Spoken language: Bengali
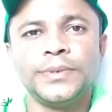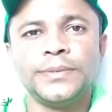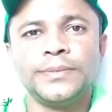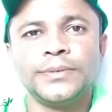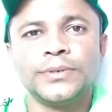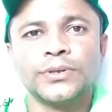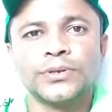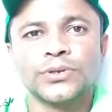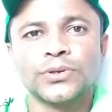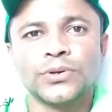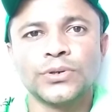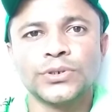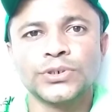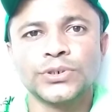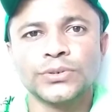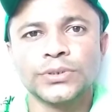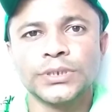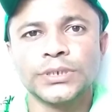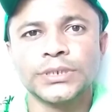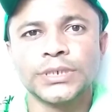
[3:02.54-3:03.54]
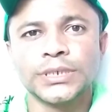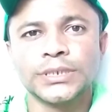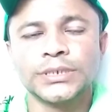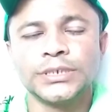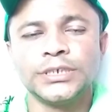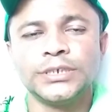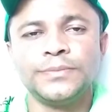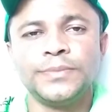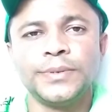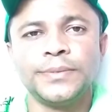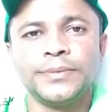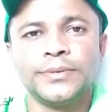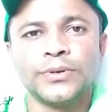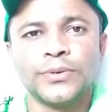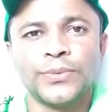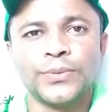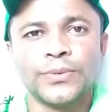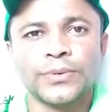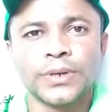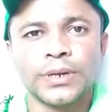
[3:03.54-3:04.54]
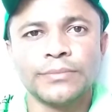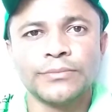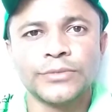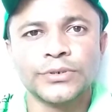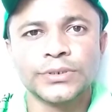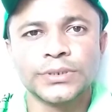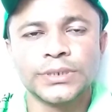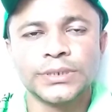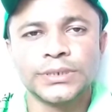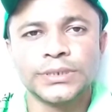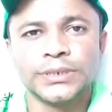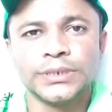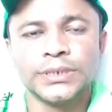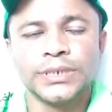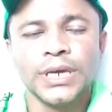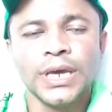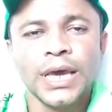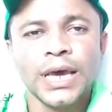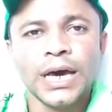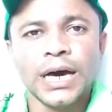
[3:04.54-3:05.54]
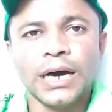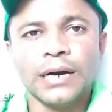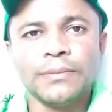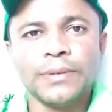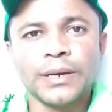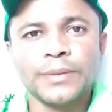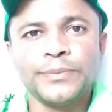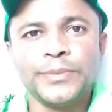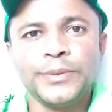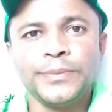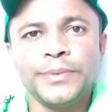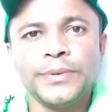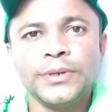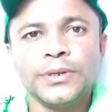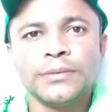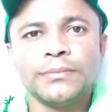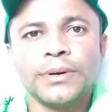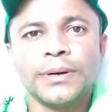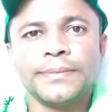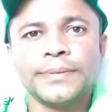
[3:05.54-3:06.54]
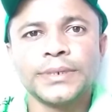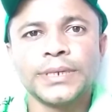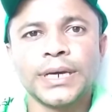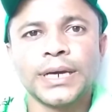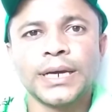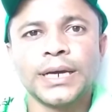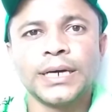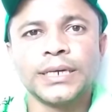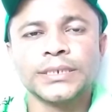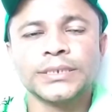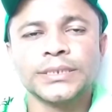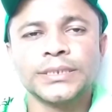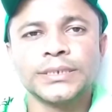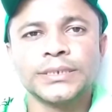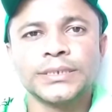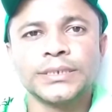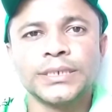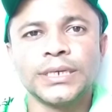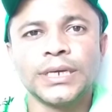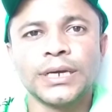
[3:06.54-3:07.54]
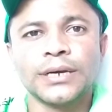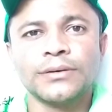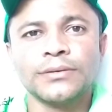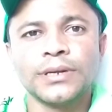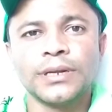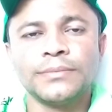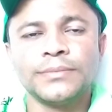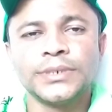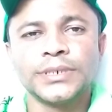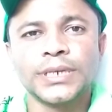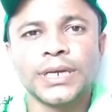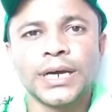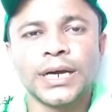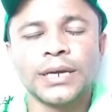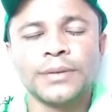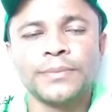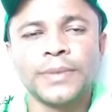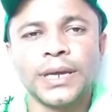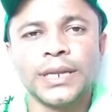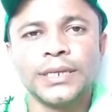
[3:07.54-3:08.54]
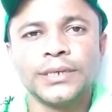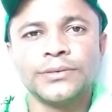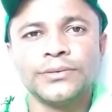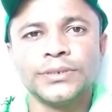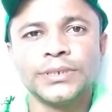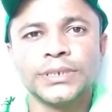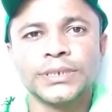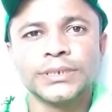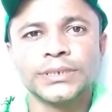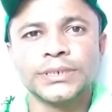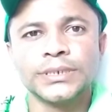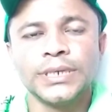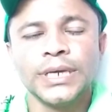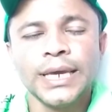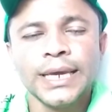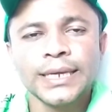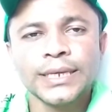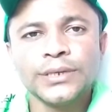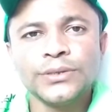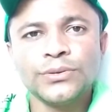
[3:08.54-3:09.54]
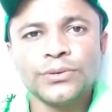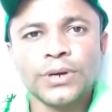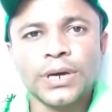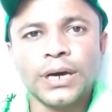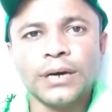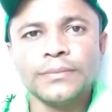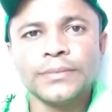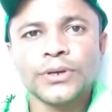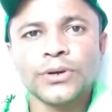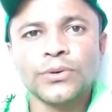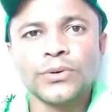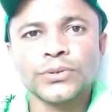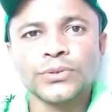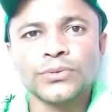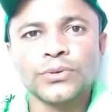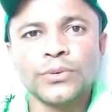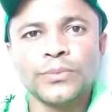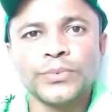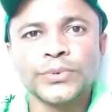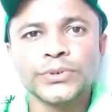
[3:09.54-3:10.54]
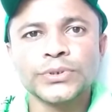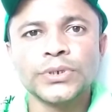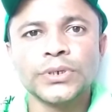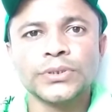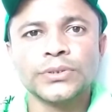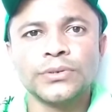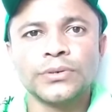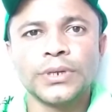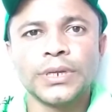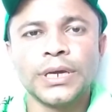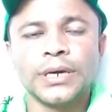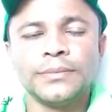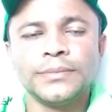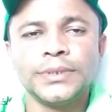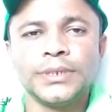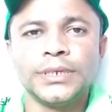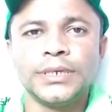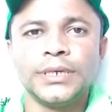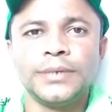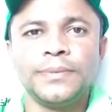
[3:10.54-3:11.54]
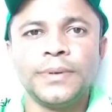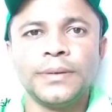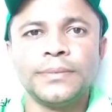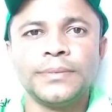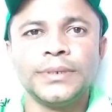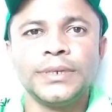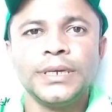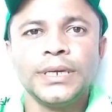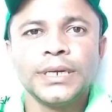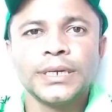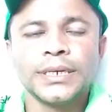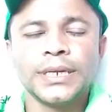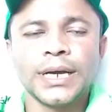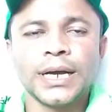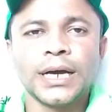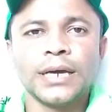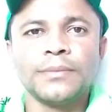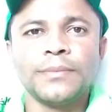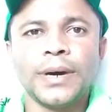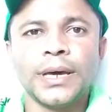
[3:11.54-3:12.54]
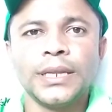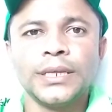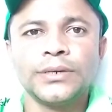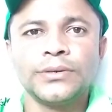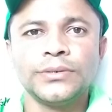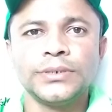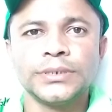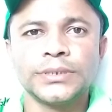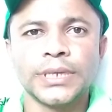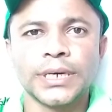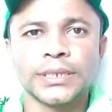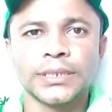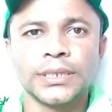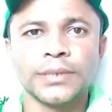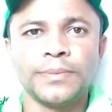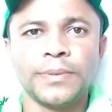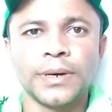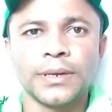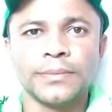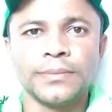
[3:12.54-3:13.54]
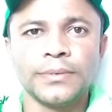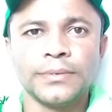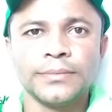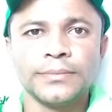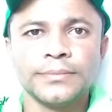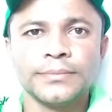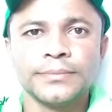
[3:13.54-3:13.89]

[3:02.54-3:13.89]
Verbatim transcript: বিভিন্ন টক শোতে যাচ্ছি বিভিন্ন প্রোগ্রাম করতেছি আমার বিভিন্নভাবে টাকা আসতেছে এখন আমি টাকার মালিক হয়ে গেছি কিন্তু আমি কত বছর ধরে আমি এইভাবে টাকার মালিক হয়ে থাকতে পারবো